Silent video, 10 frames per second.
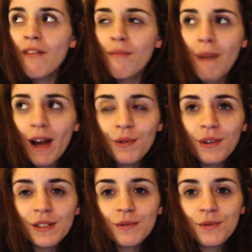w maju,
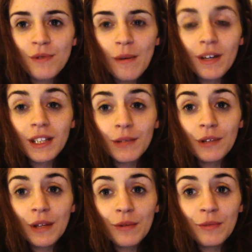a założyłam kanał
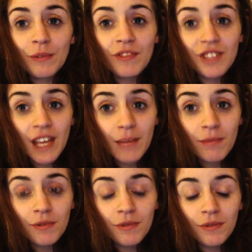na YouTube w
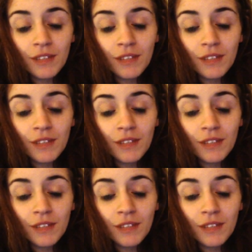sierpniu